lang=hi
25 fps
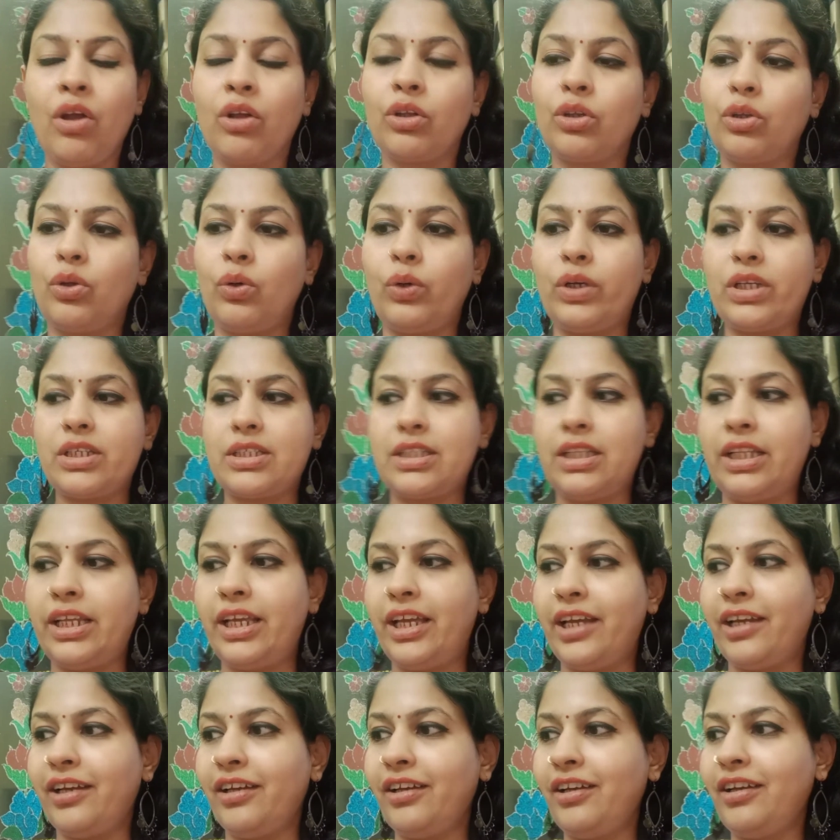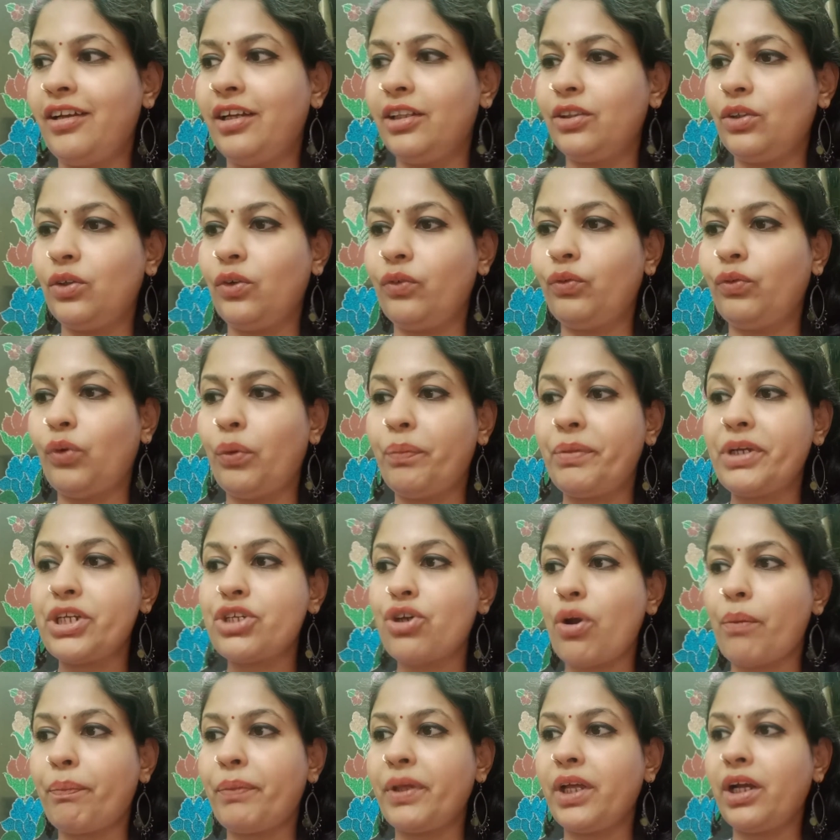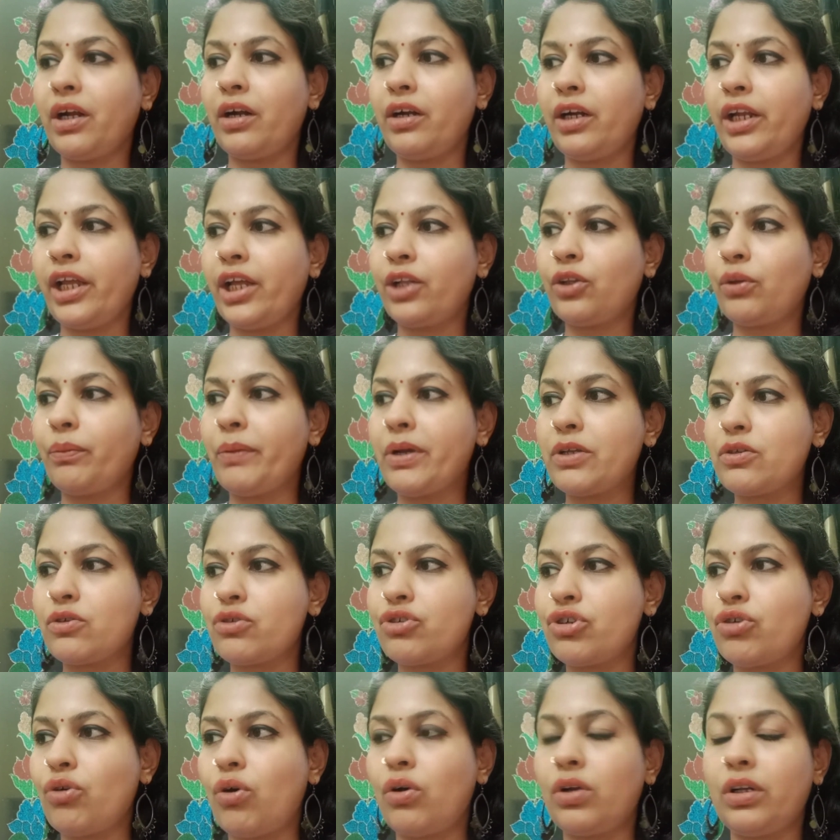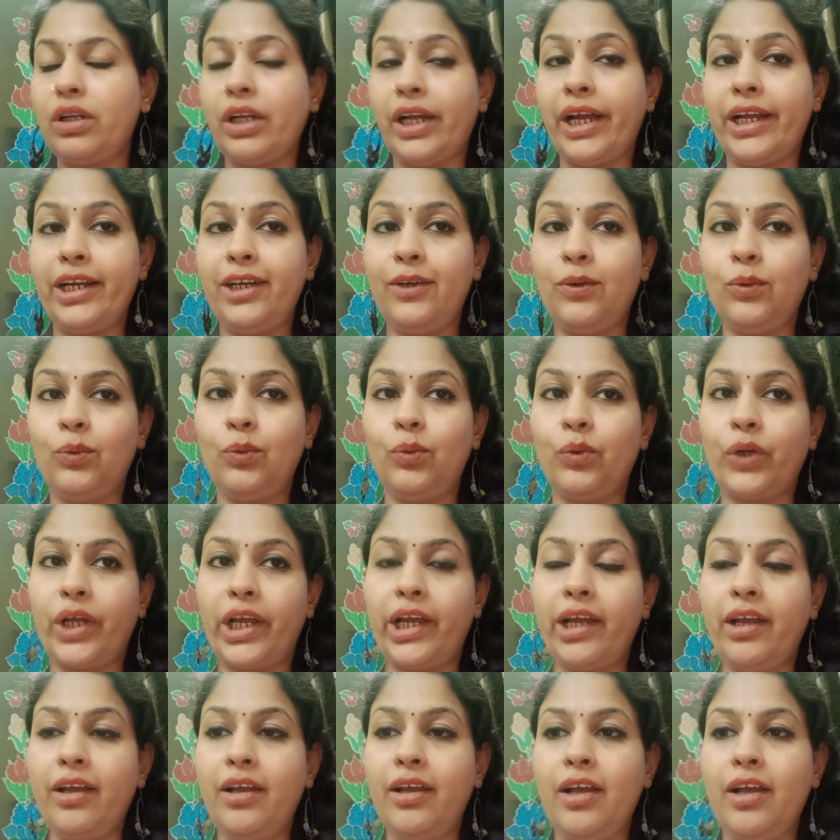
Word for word: तो इसलिए तो वो भी शॉपिंग करनी है तो मैं सोची ऑनलाइन लूँ कि